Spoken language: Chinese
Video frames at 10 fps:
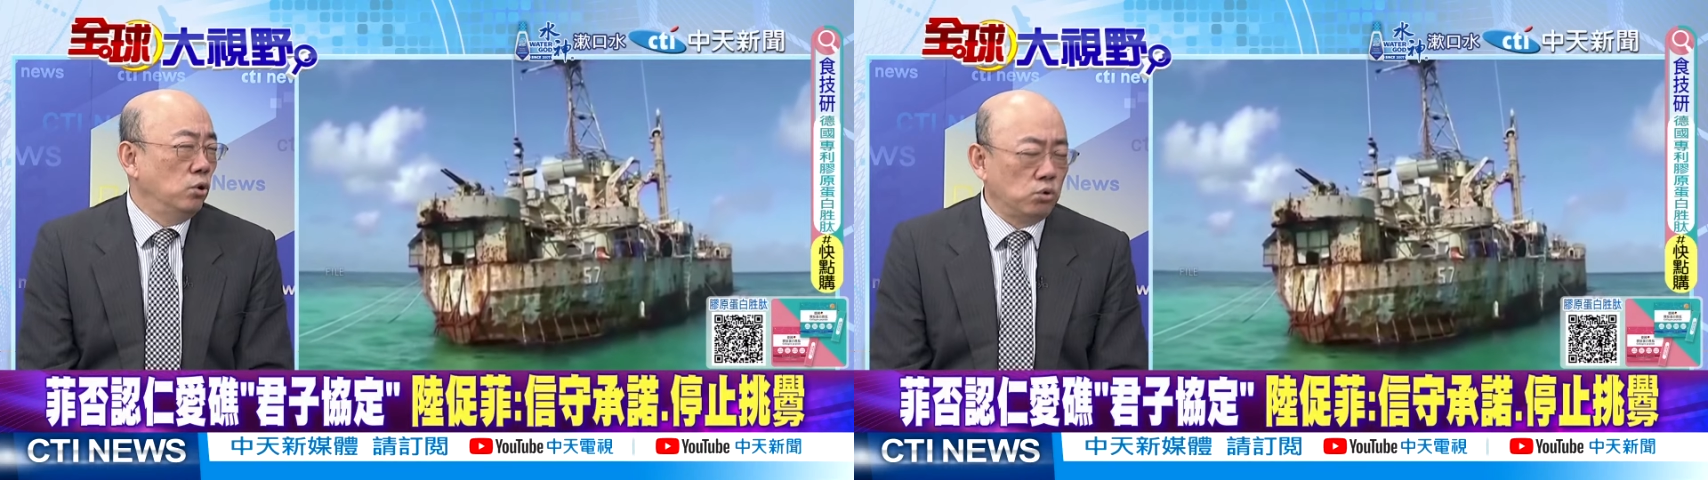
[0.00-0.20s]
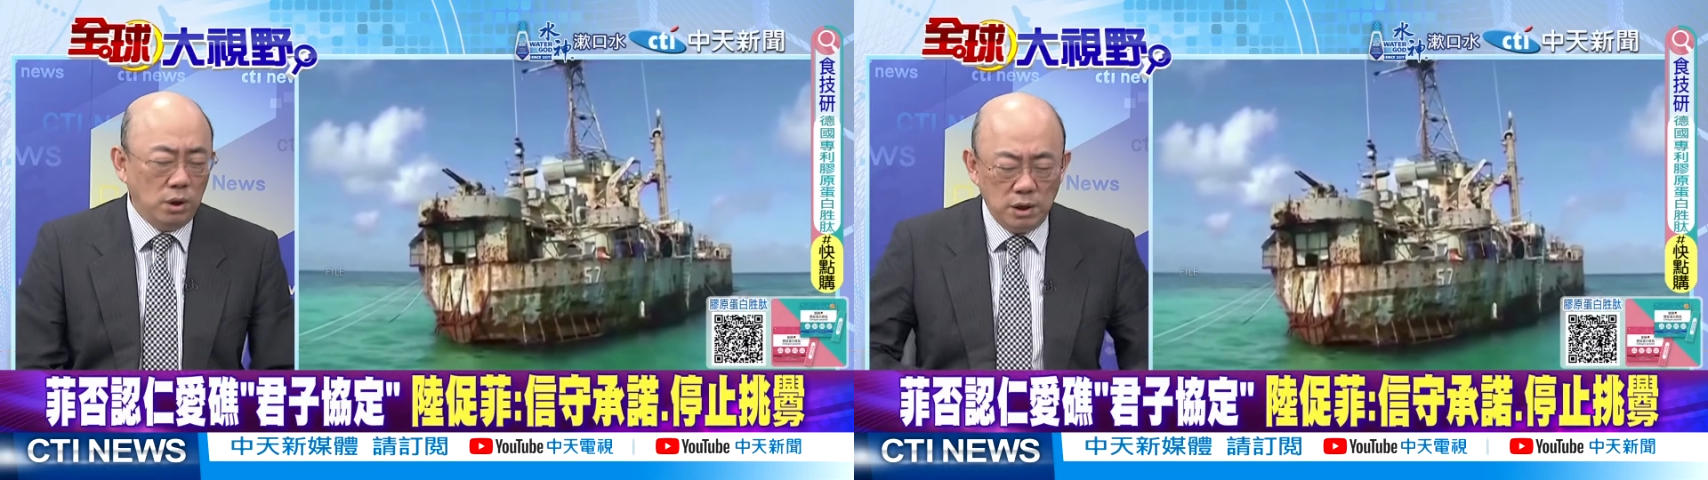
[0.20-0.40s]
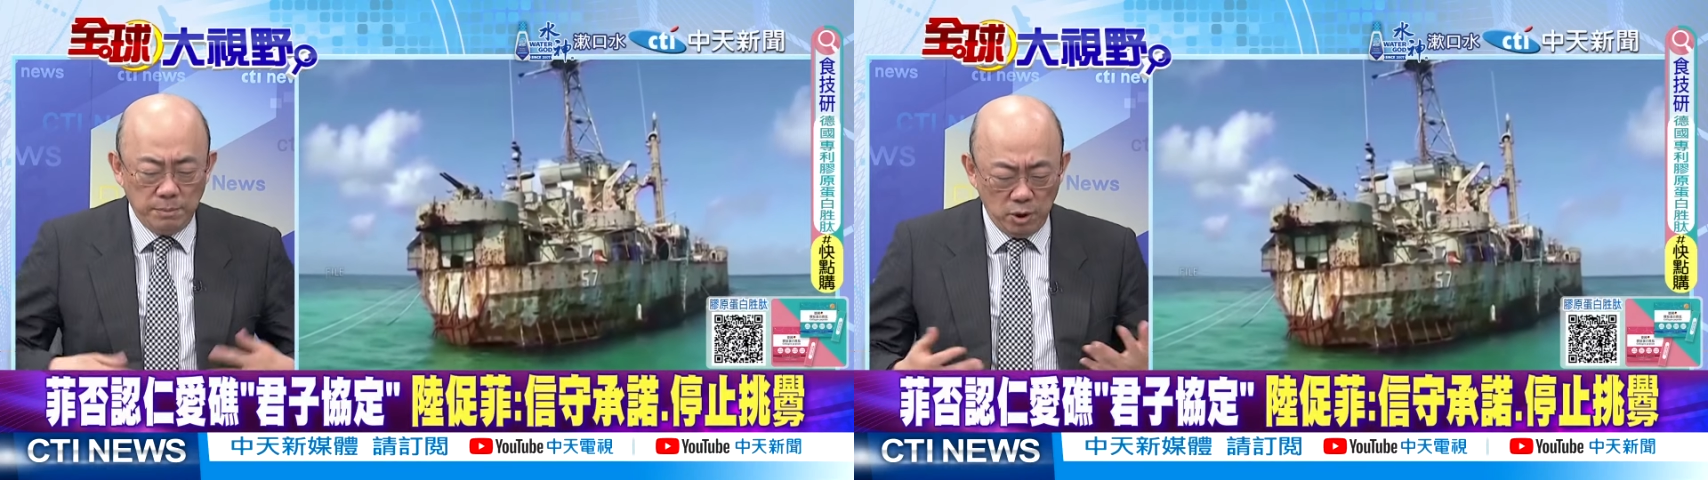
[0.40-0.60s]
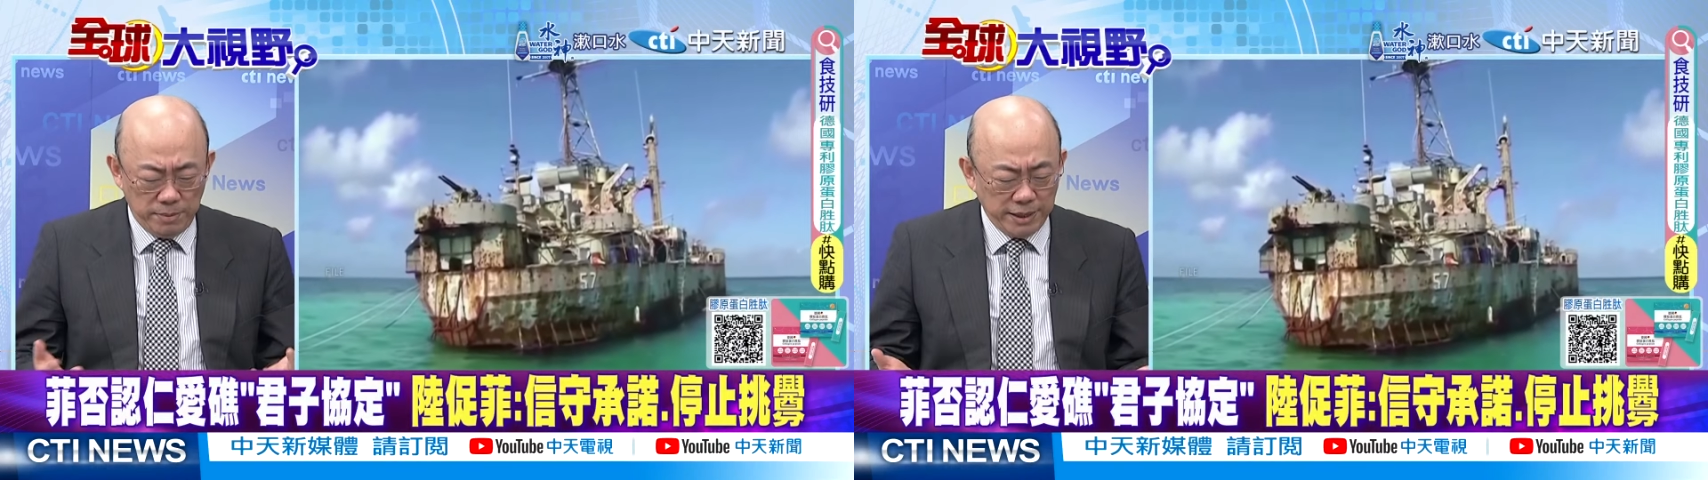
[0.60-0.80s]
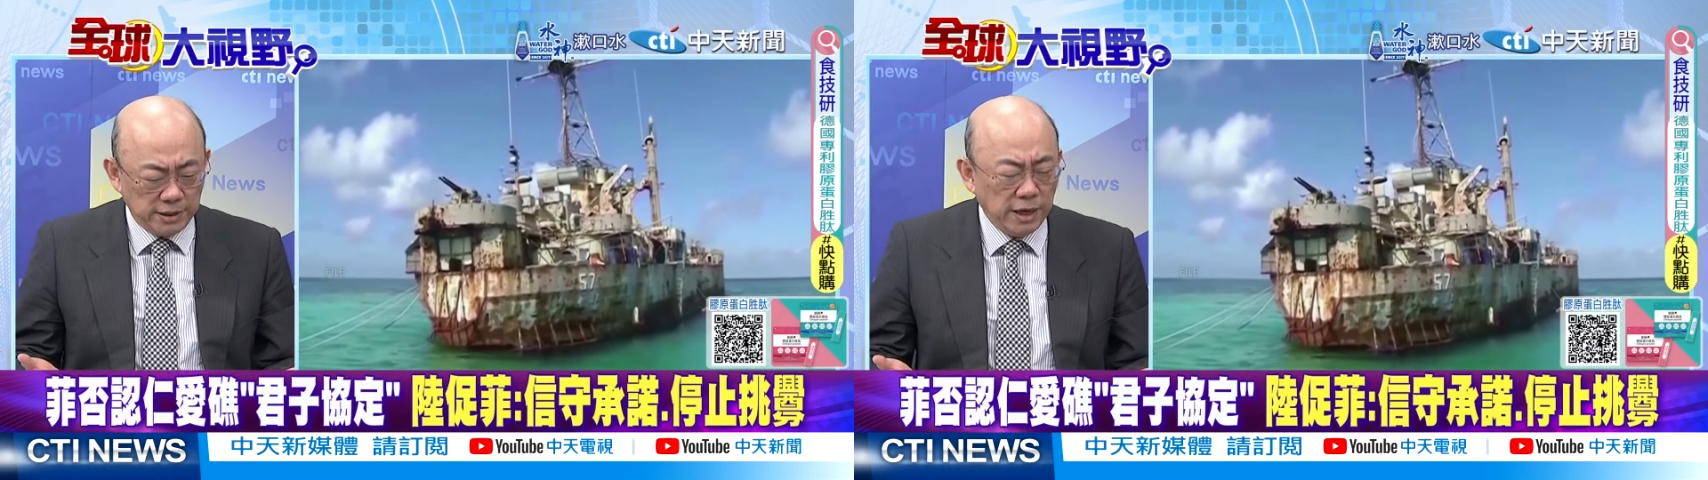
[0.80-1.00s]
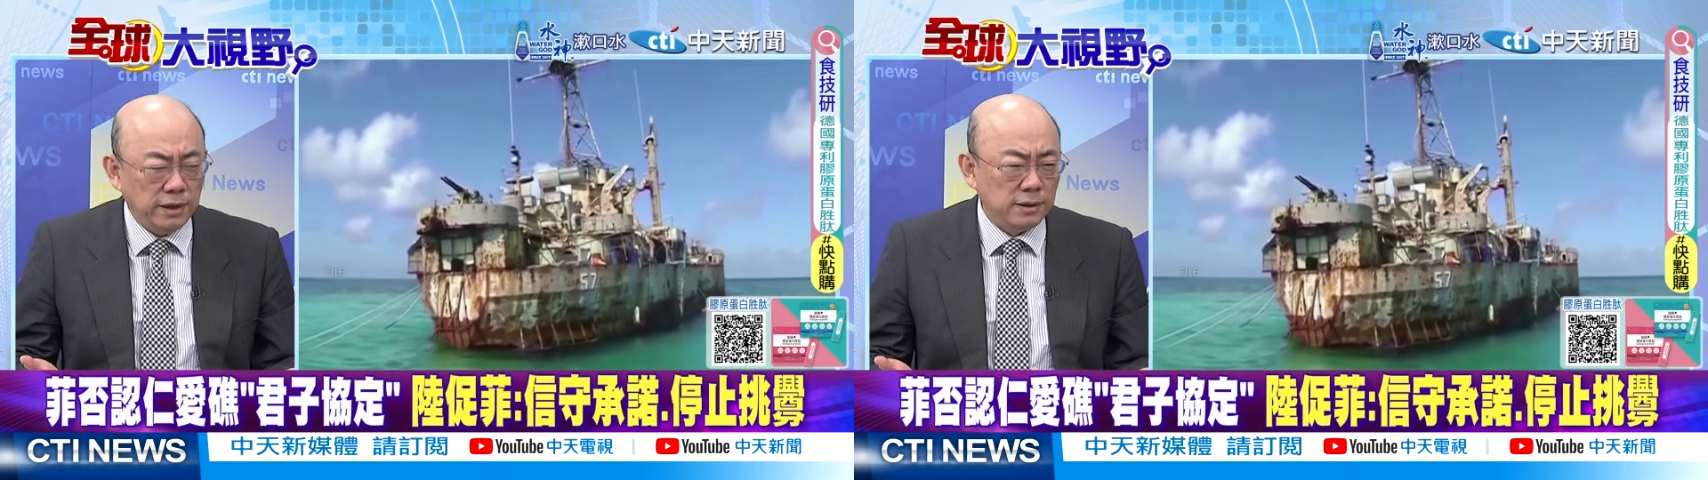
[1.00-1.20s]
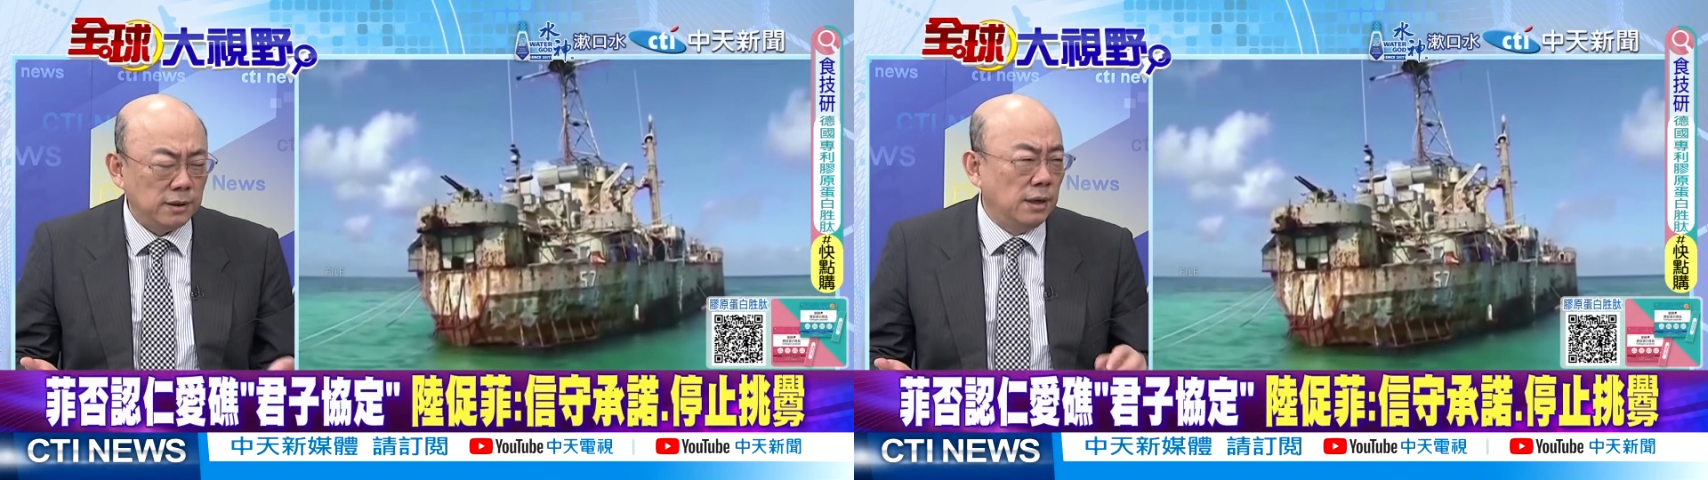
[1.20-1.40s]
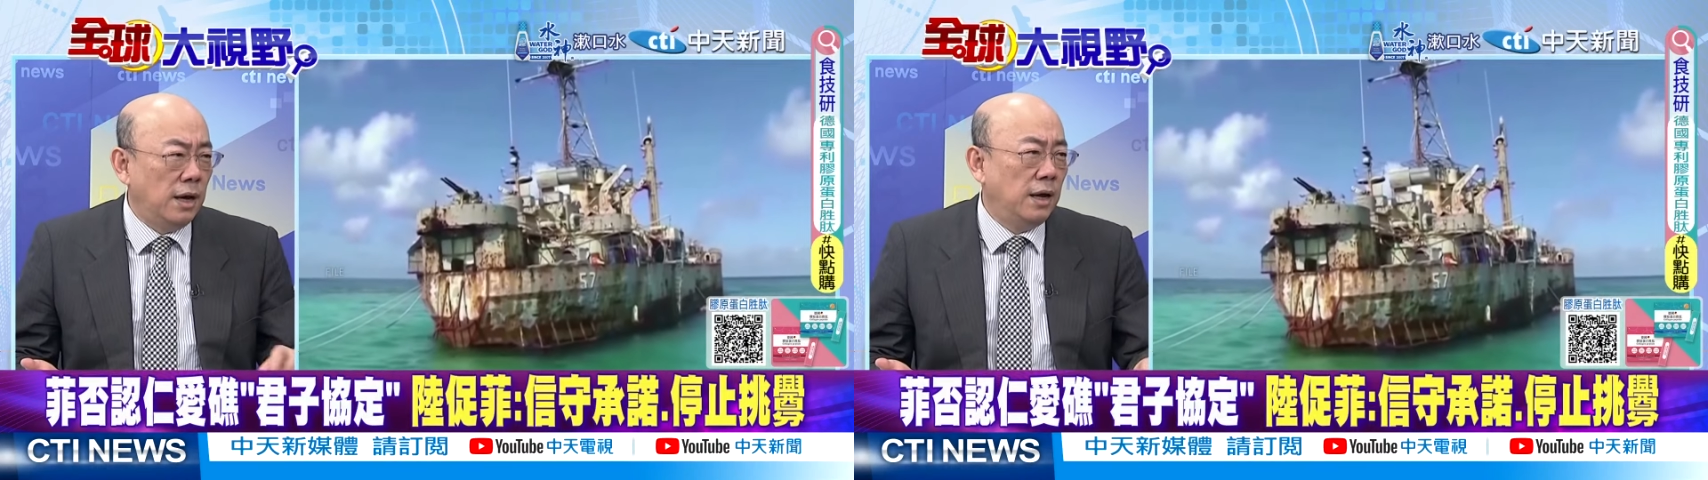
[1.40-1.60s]
他就说你没有白纸黑
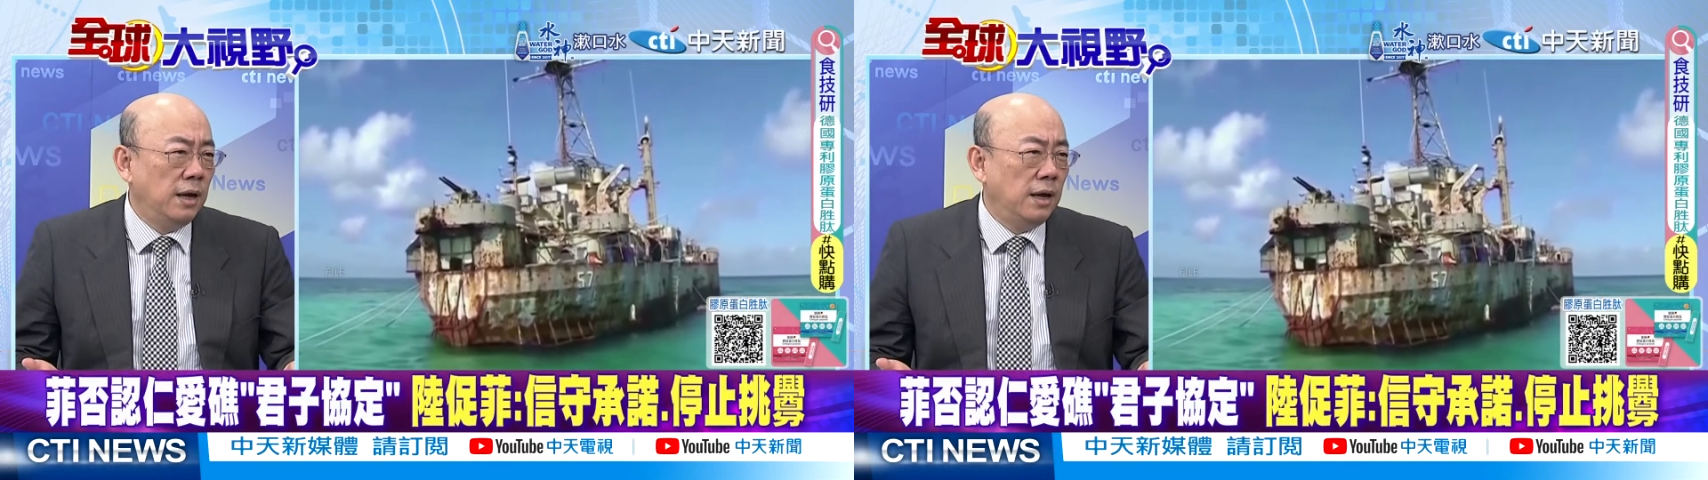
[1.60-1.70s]
字啊。